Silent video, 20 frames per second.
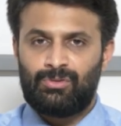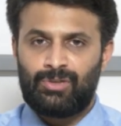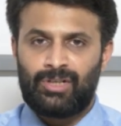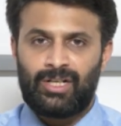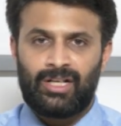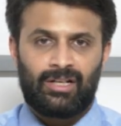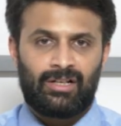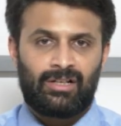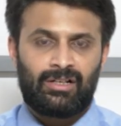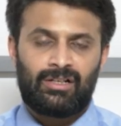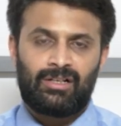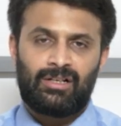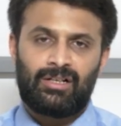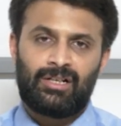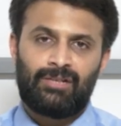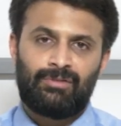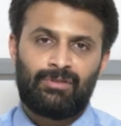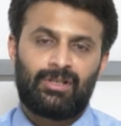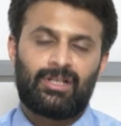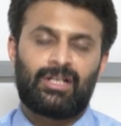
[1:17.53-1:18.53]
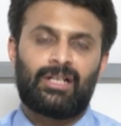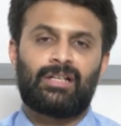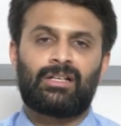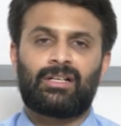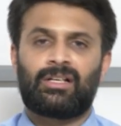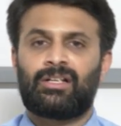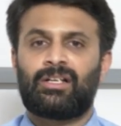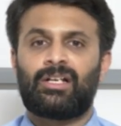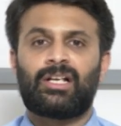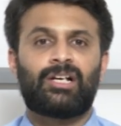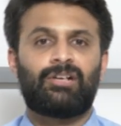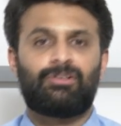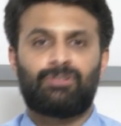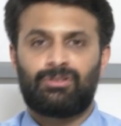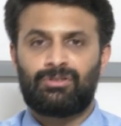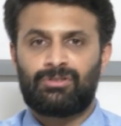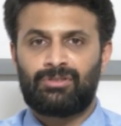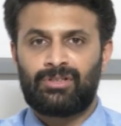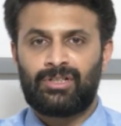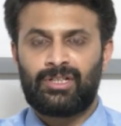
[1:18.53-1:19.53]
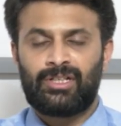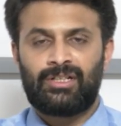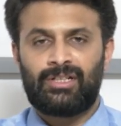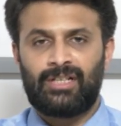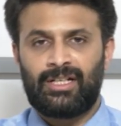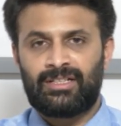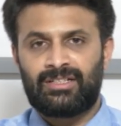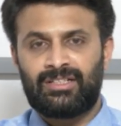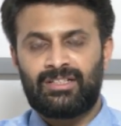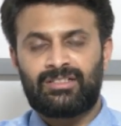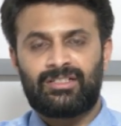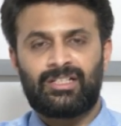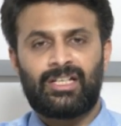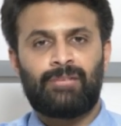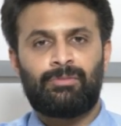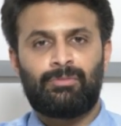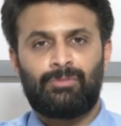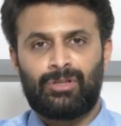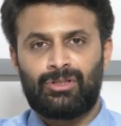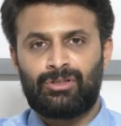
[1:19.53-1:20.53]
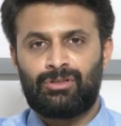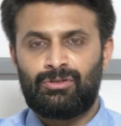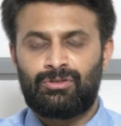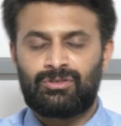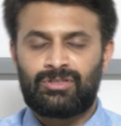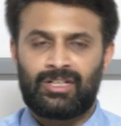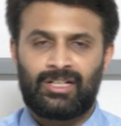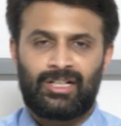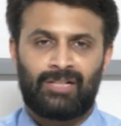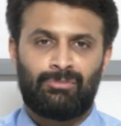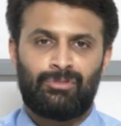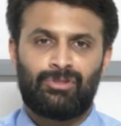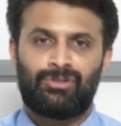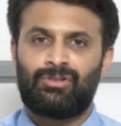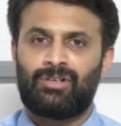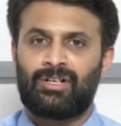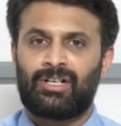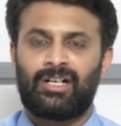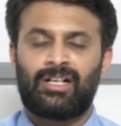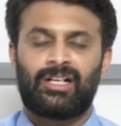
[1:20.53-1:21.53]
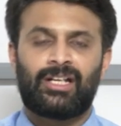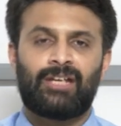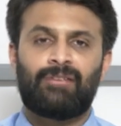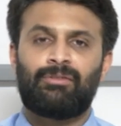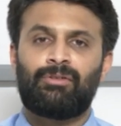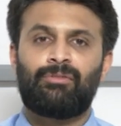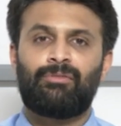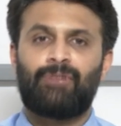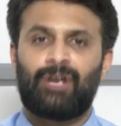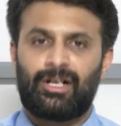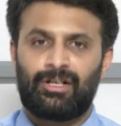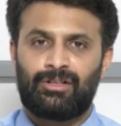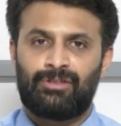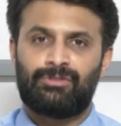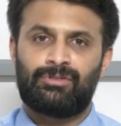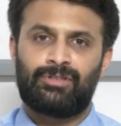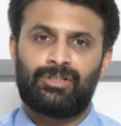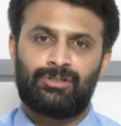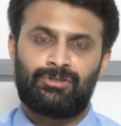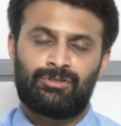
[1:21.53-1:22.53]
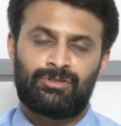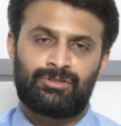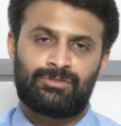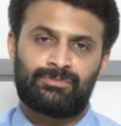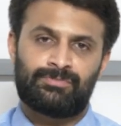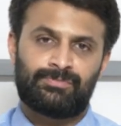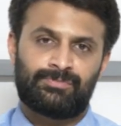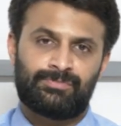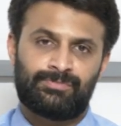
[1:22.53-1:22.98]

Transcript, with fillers: ఉంటే కనుక లివర్ అంతకదా రికవర్ అవుతుంది దయచేసి ఏమి మందులు చెట్ల మందు అట్లాంటివి ఏమీ వాడద్దు దీనికోసం